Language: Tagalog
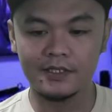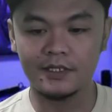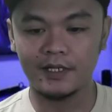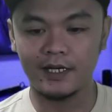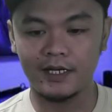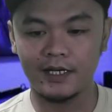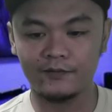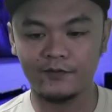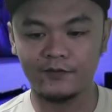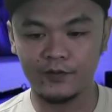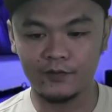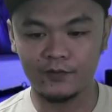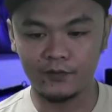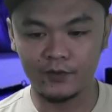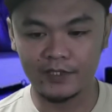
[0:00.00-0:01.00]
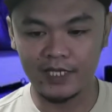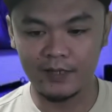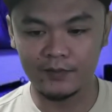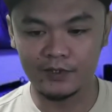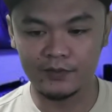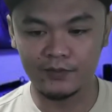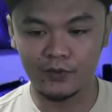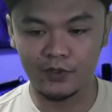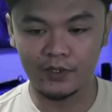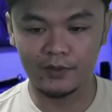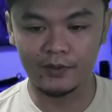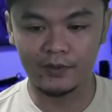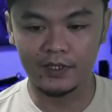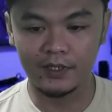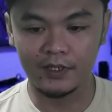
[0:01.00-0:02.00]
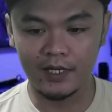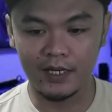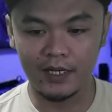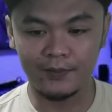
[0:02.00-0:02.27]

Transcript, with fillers: Uh, 54 times more uh,